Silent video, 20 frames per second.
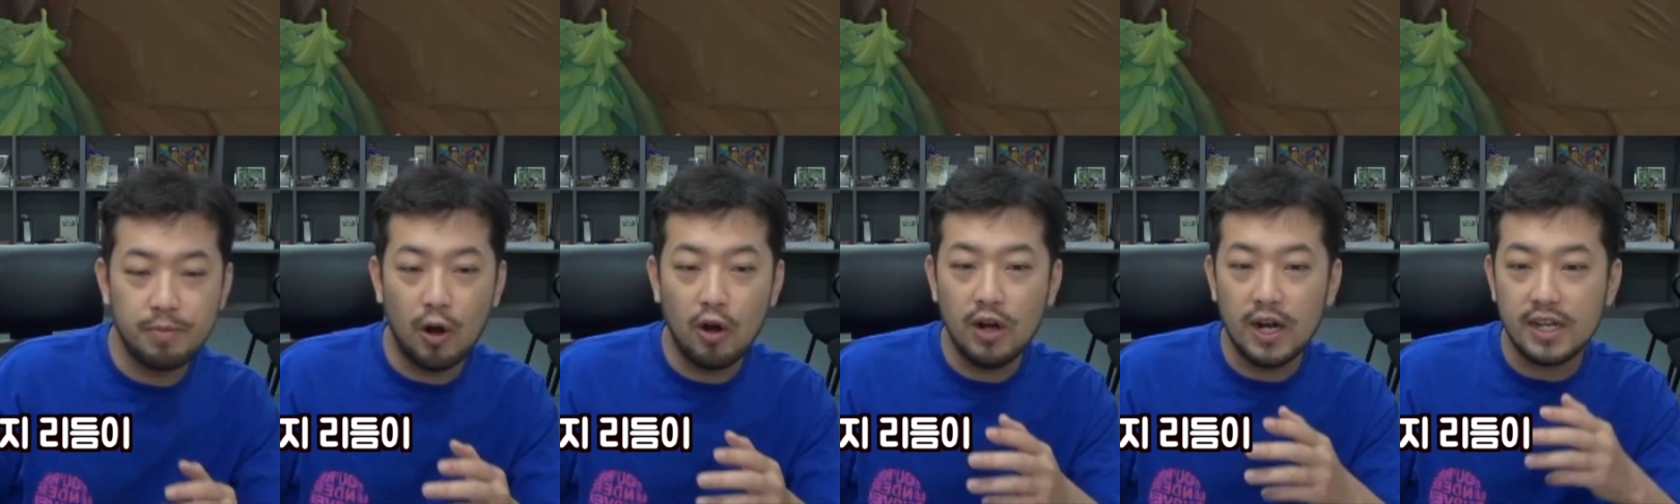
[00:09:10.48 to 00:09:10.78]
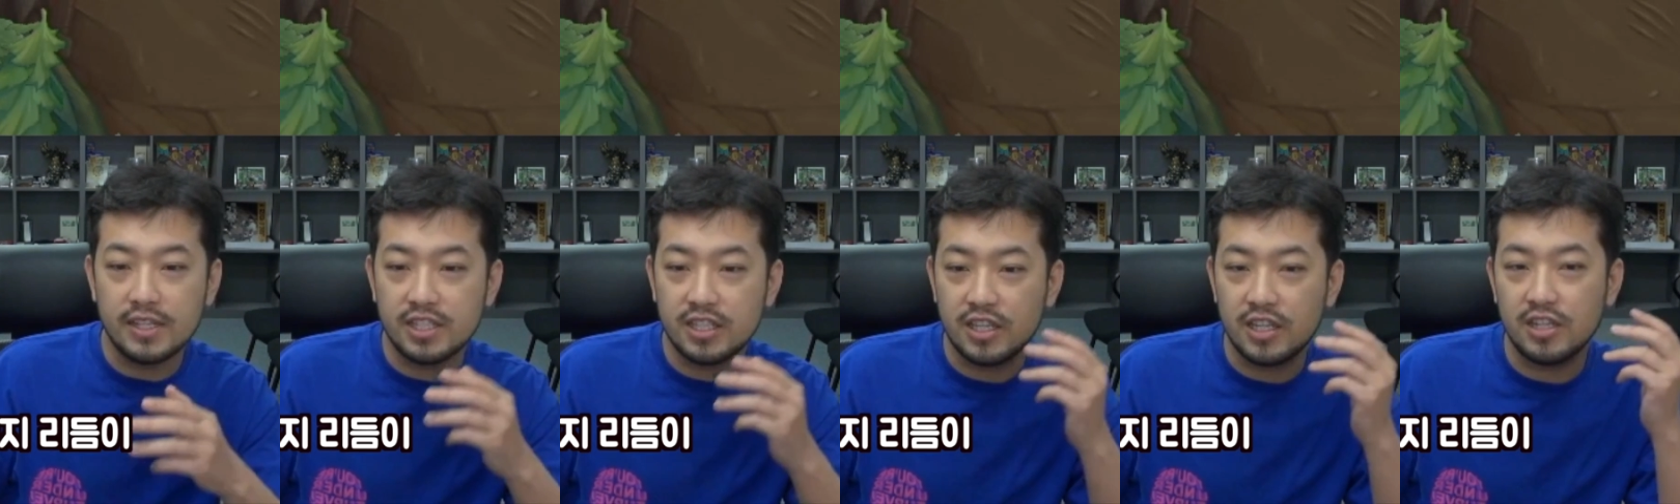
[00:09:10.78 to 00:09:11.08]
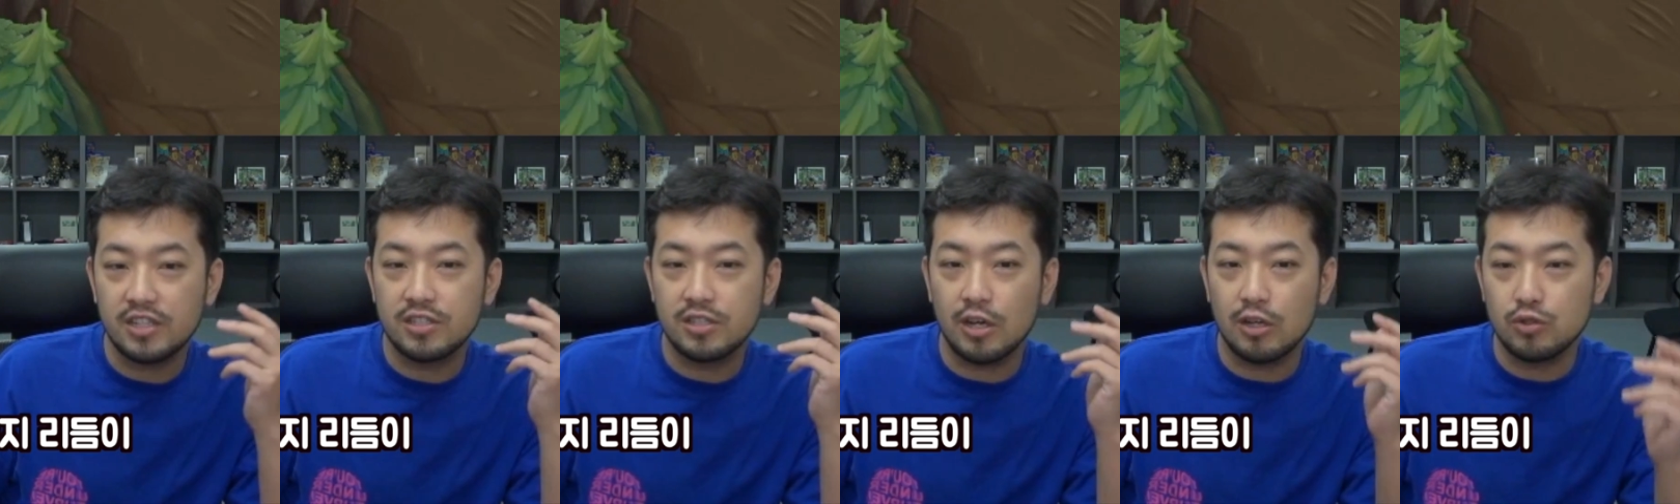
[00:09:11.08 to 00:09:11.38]
뭔가
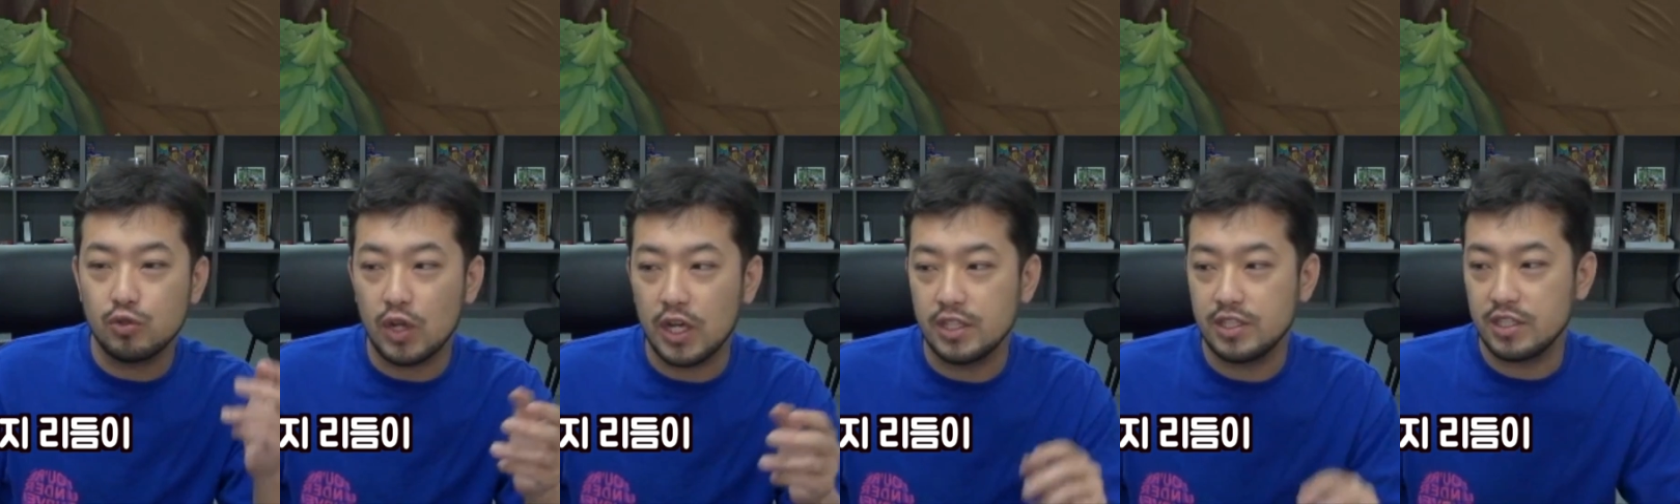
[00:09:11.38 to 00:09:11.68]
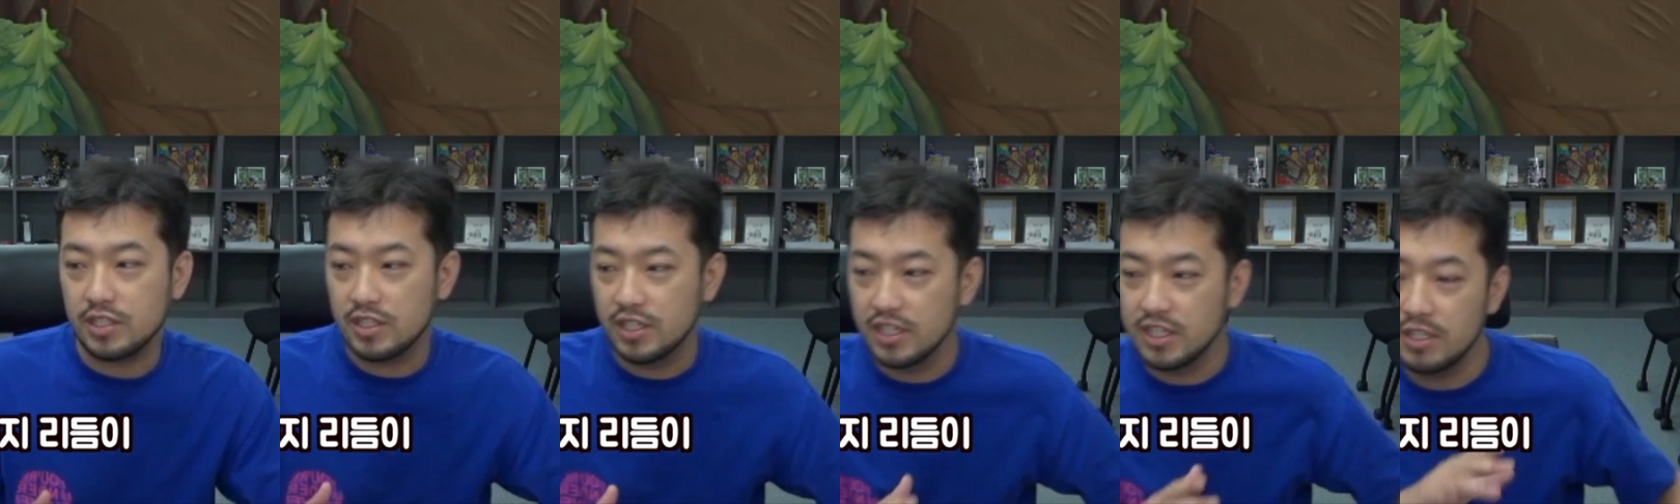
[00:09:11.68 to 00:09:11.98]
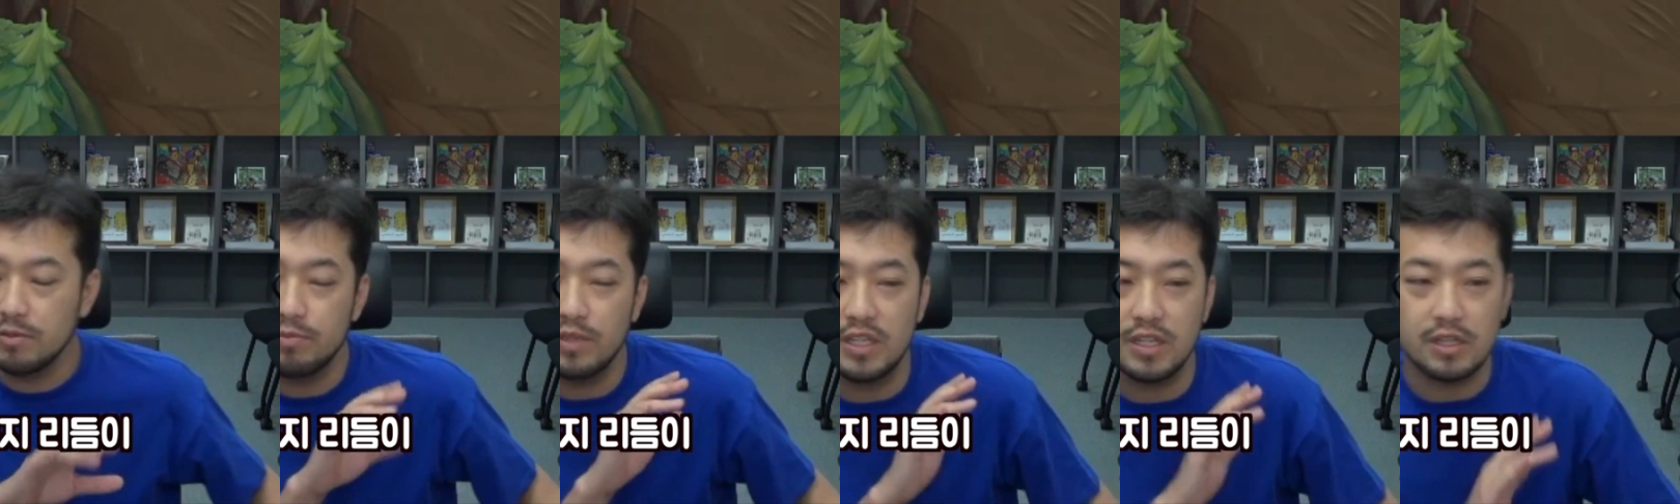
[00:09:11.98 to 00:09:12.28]
스킬 써줘야지
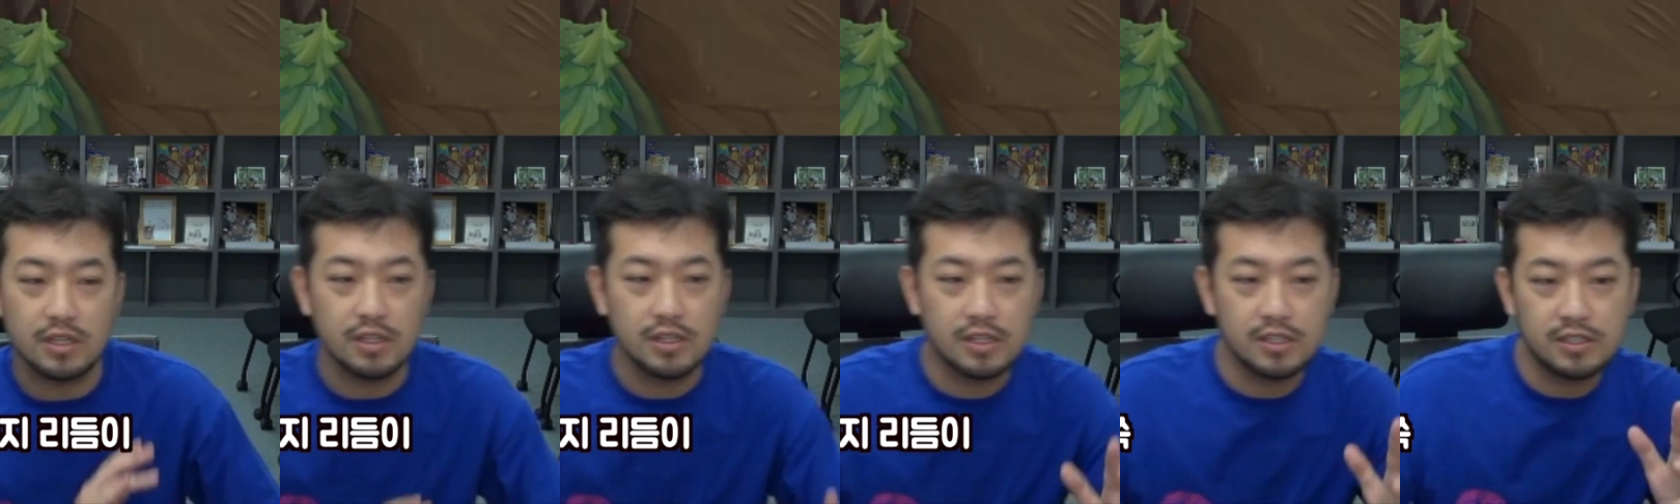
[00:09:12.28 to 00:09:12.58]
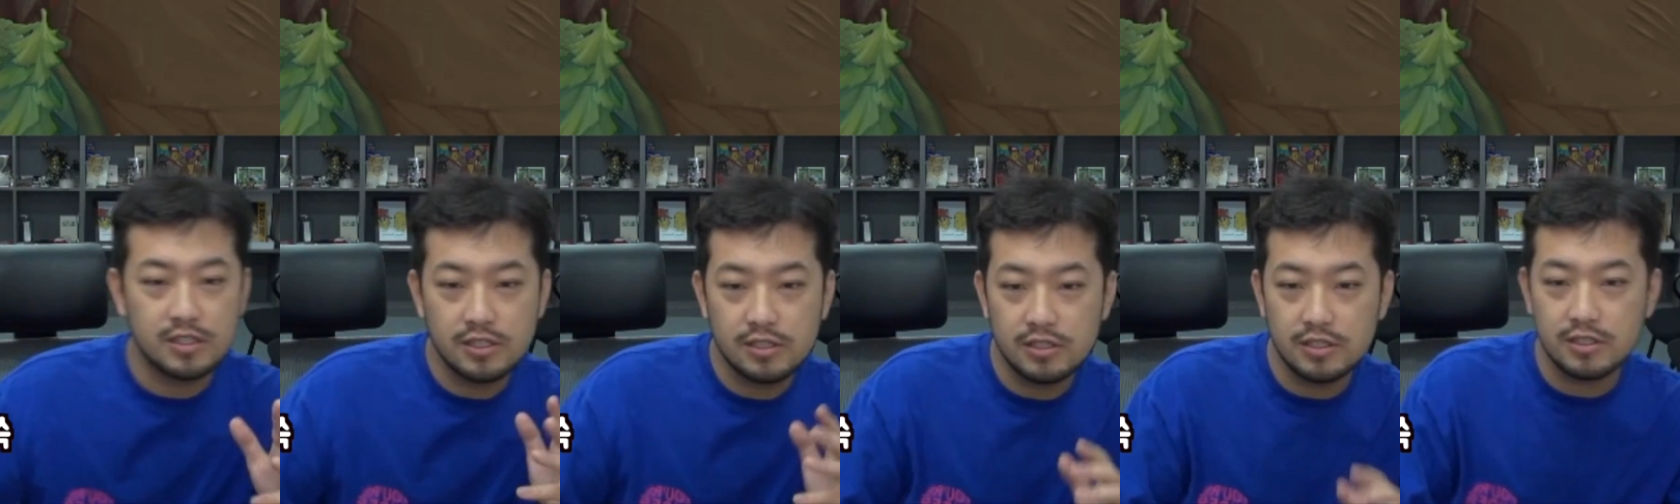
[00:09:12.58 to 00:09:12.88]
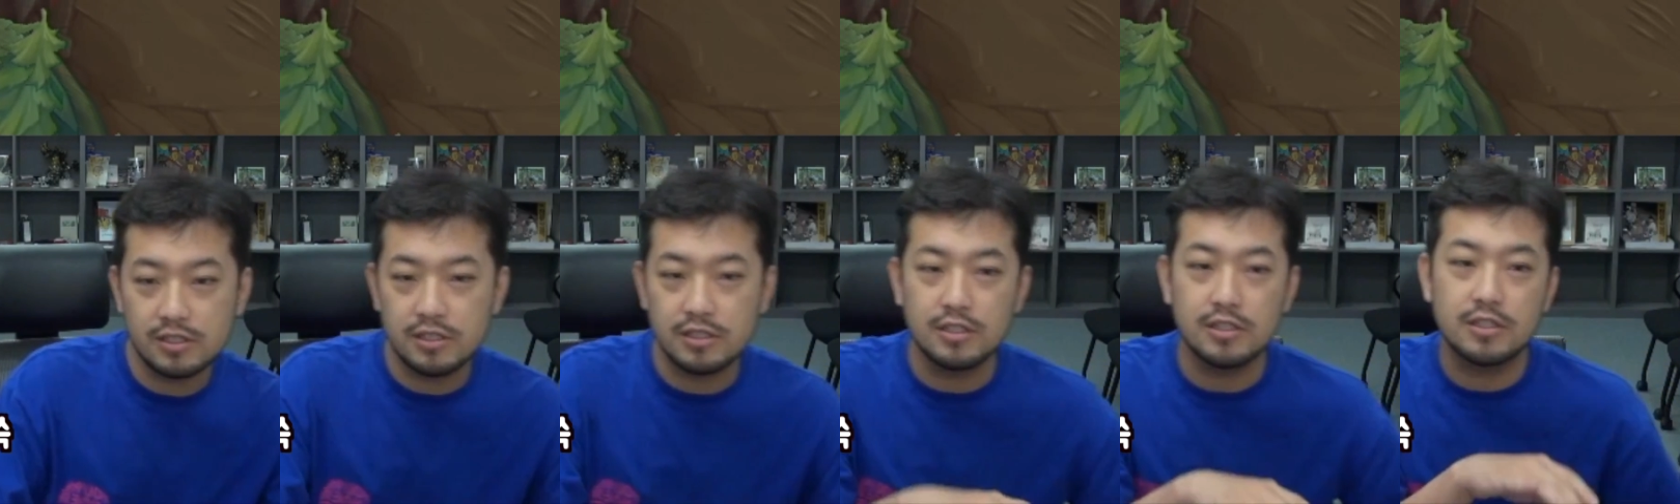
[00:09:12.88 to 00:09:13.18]
리듬이 이렇게 쓱
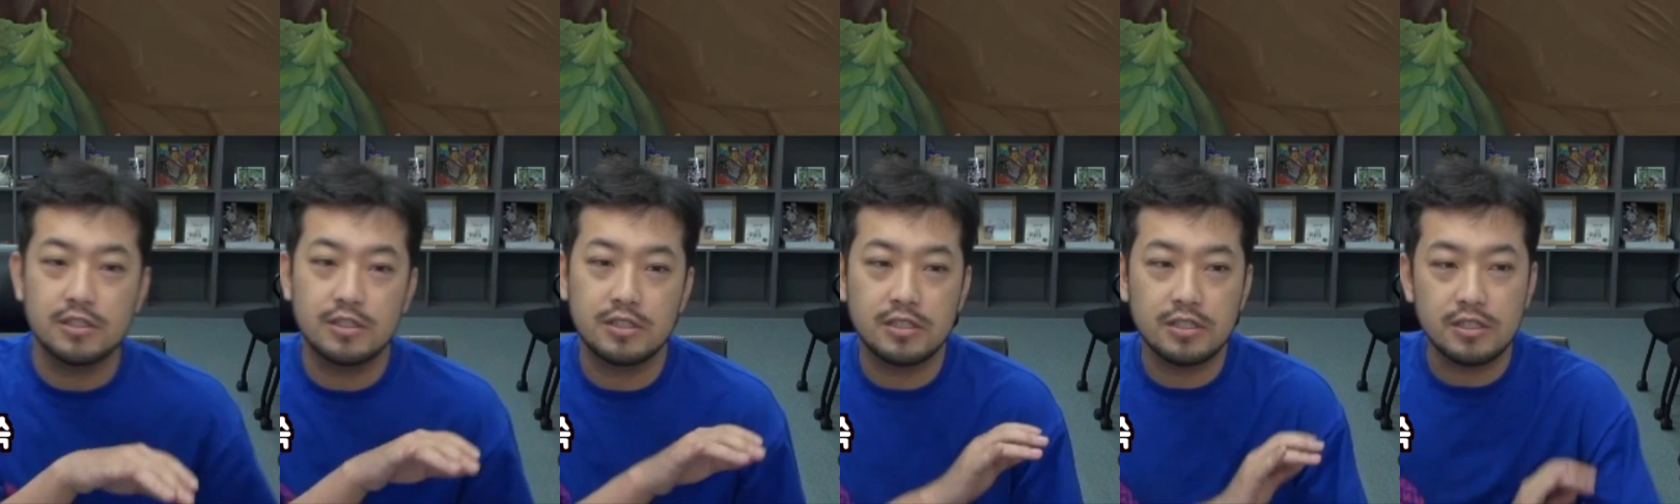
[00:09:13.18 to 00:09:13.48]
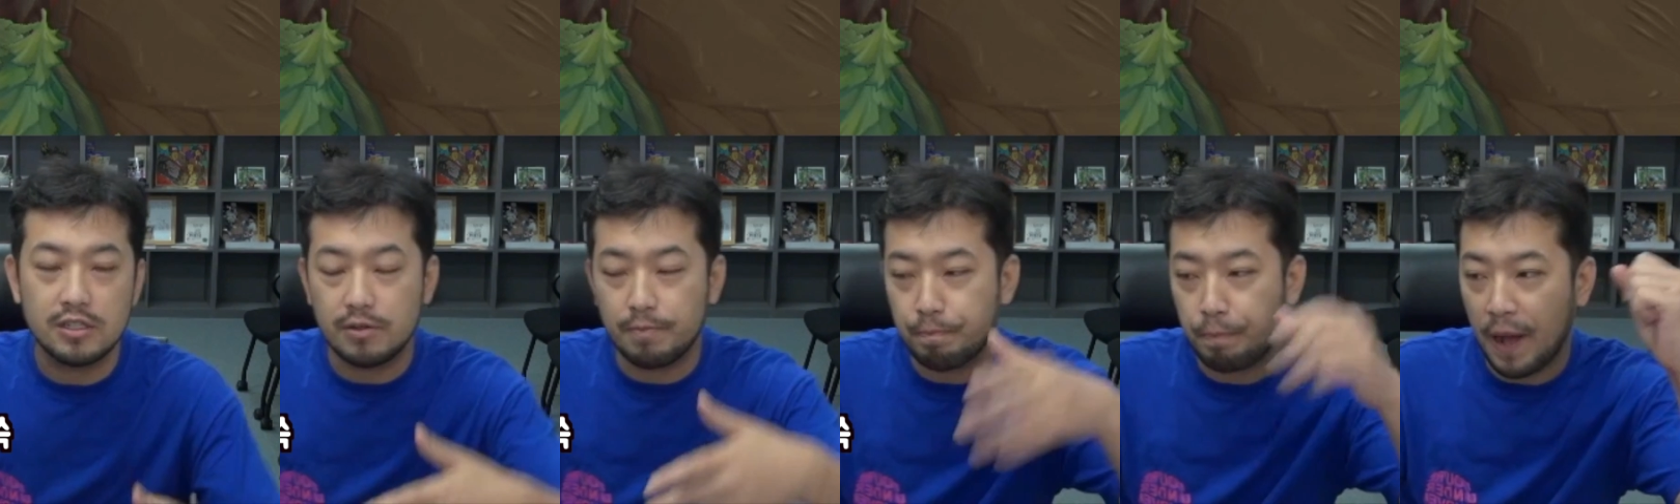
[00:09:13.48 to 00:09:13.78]
쓱 쓱